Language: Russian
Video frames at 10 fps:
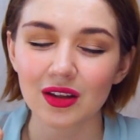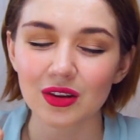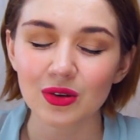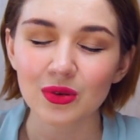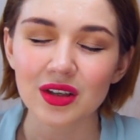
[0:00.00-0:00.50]

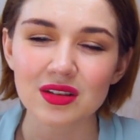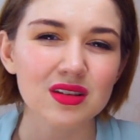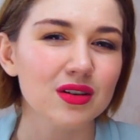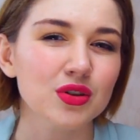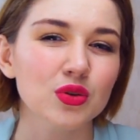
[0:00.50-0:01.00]
но я
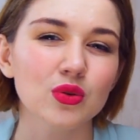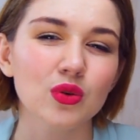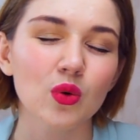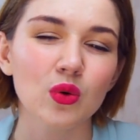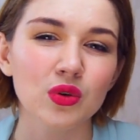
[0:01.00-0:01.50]
знаю,
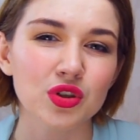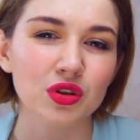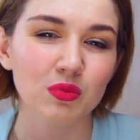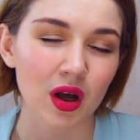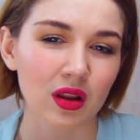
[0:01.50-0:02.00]
что
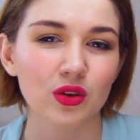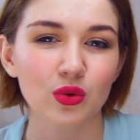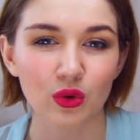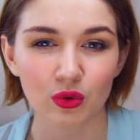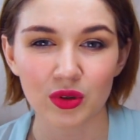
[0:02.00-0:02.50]
очень мало
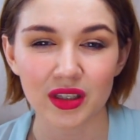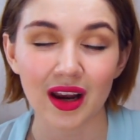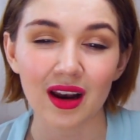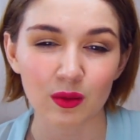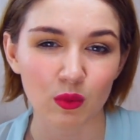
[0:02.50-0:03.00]
кто любит
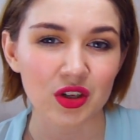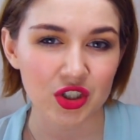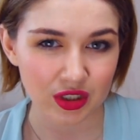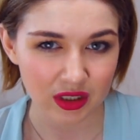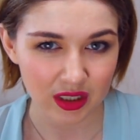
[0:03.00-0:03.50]
реально
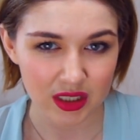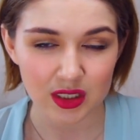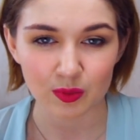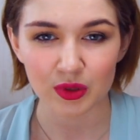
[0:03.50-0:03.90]
большие кисти,